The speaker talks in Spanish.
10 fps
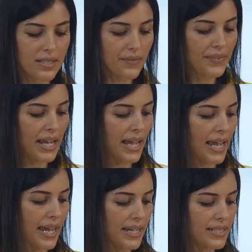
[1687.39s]
con medios um,
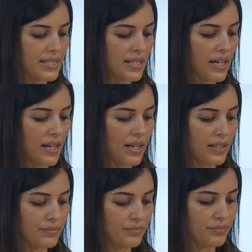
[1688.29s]

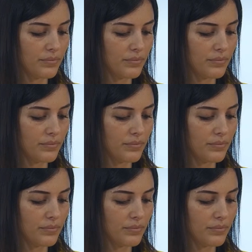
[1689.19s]
pegajosos.